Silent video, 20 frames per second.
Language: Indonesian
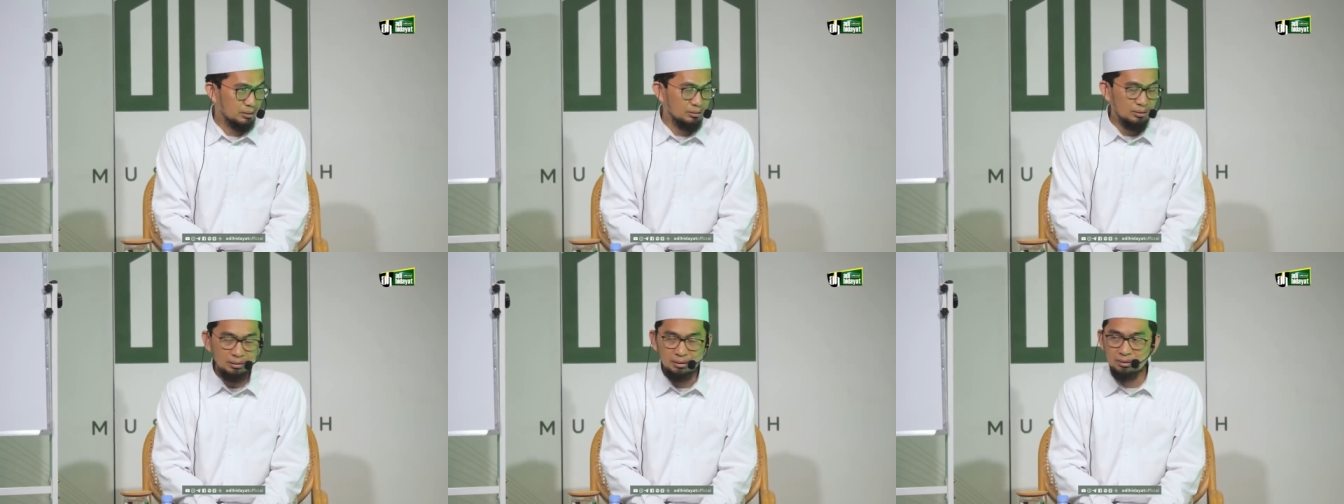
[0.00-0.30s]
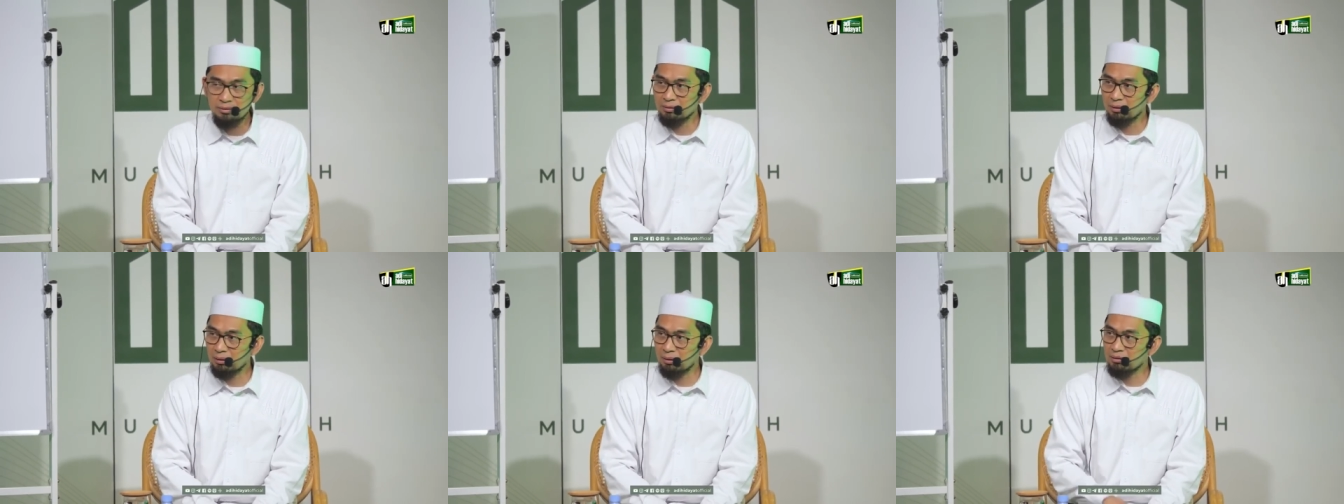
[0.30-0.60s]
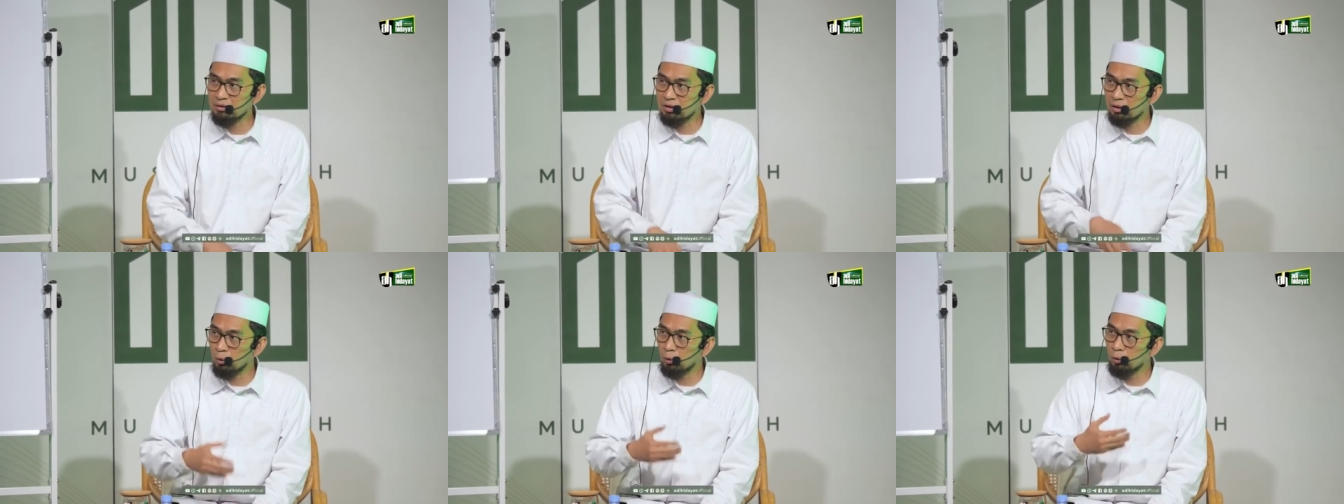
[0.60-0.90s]
Jadi
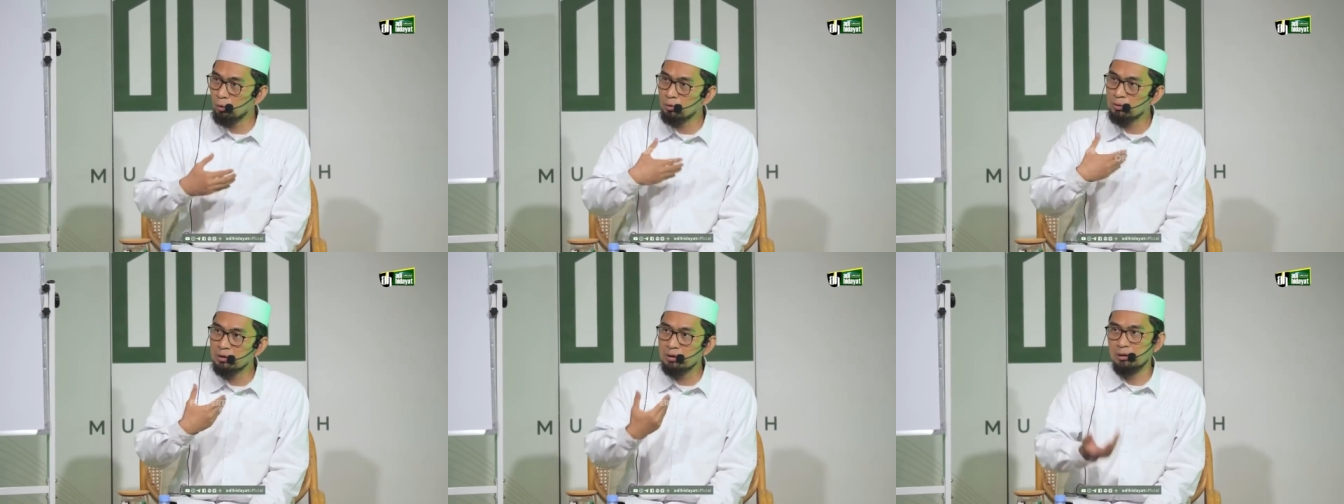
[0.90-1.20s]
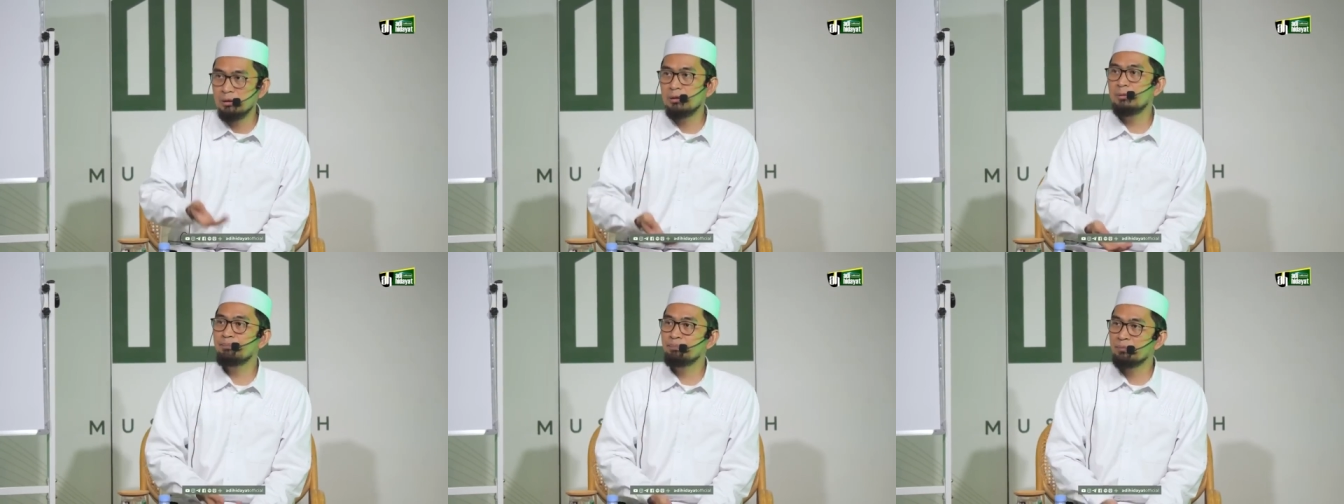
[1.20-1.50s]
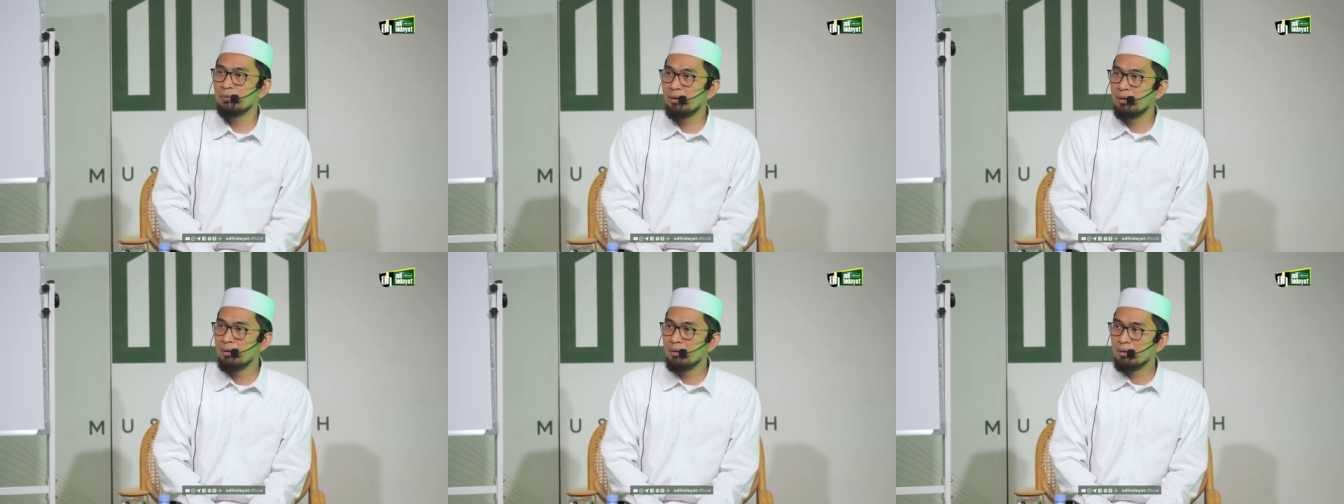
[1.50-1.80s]
secara psikologi,
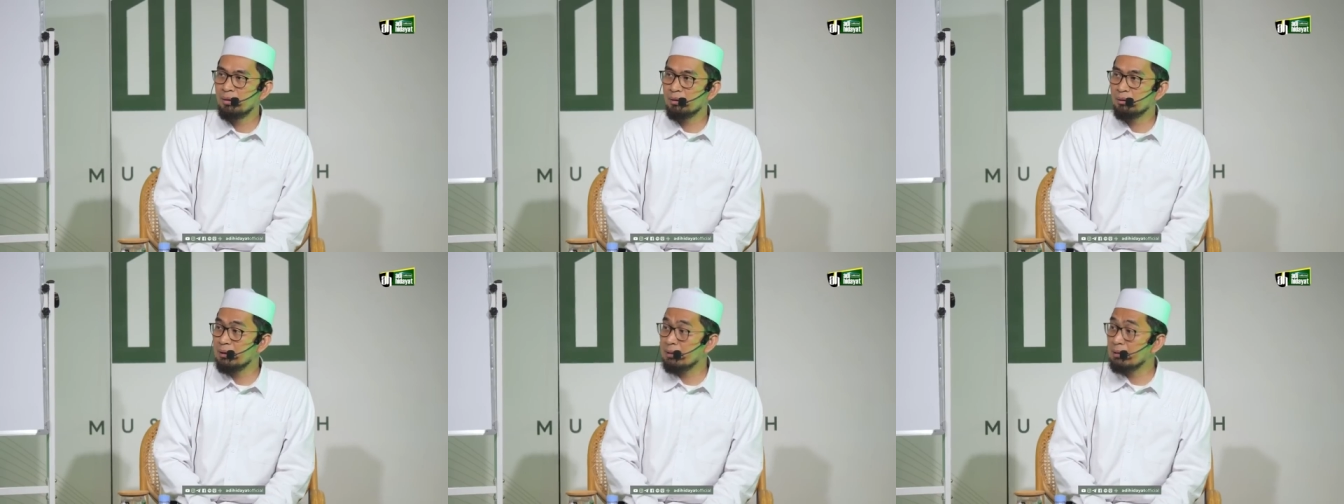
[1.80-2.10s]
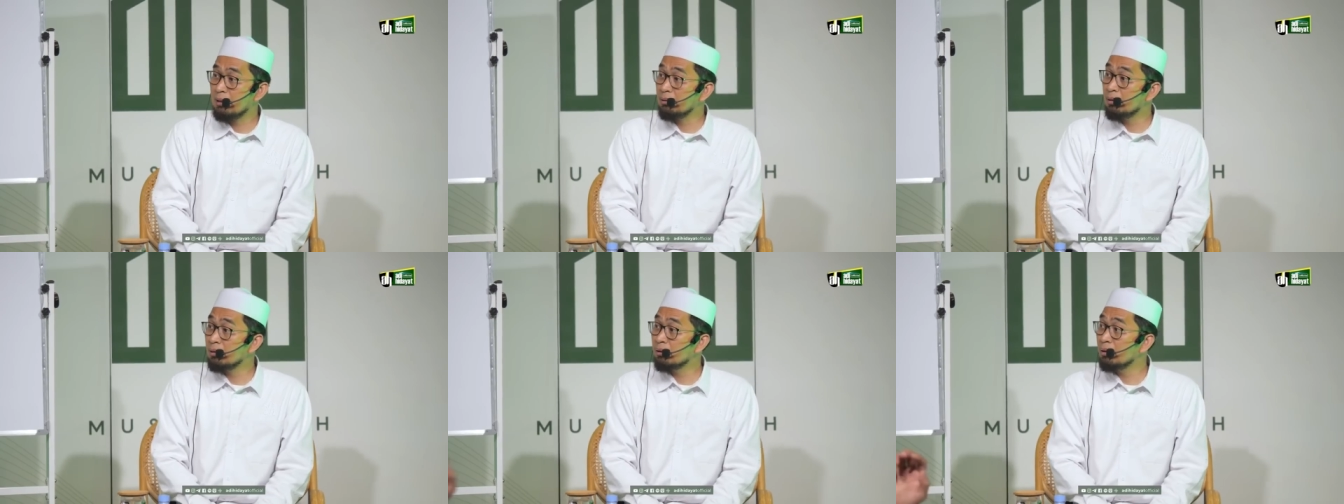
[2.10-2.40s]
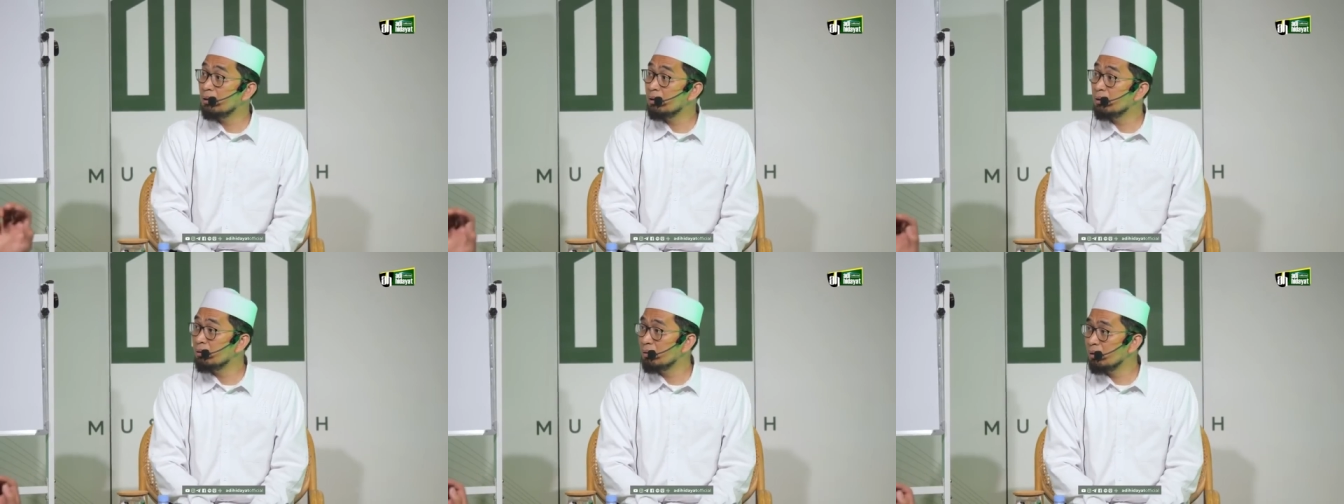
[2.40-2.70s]
ketika
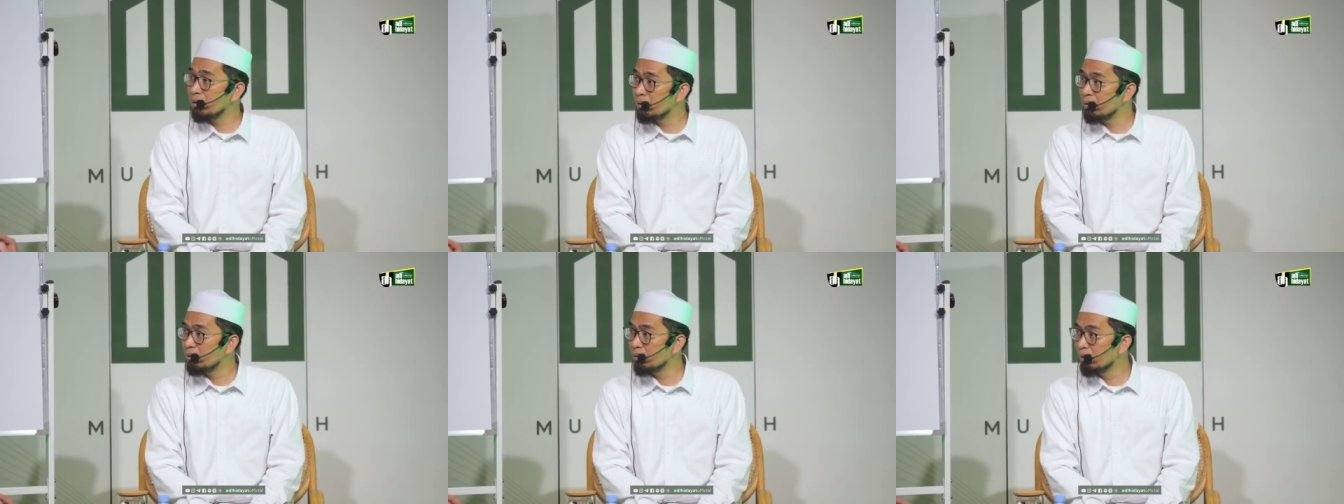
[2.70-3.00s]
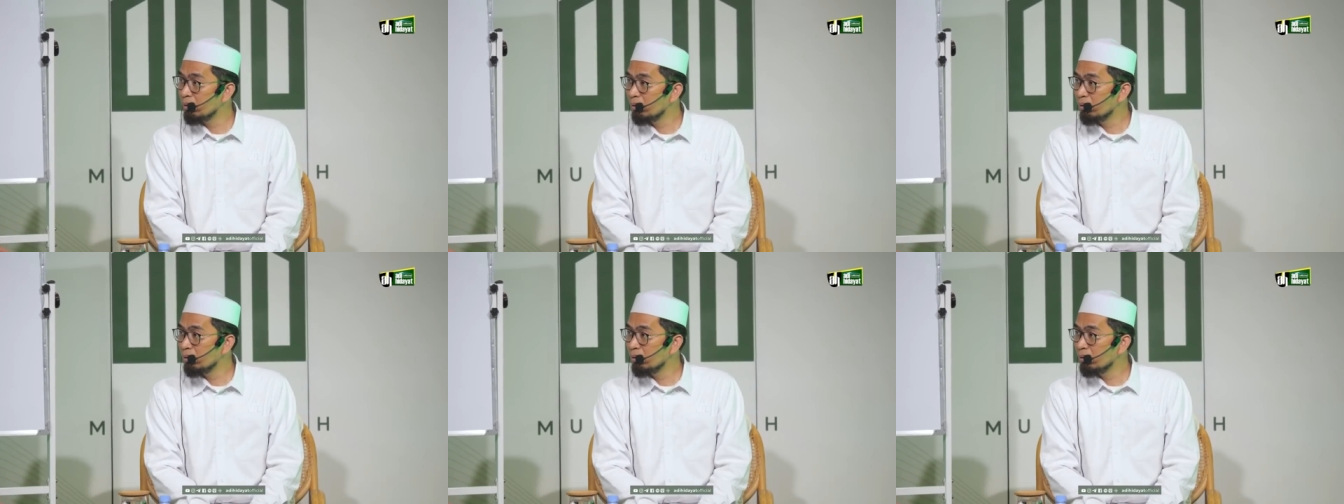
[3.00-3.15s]
diteliti,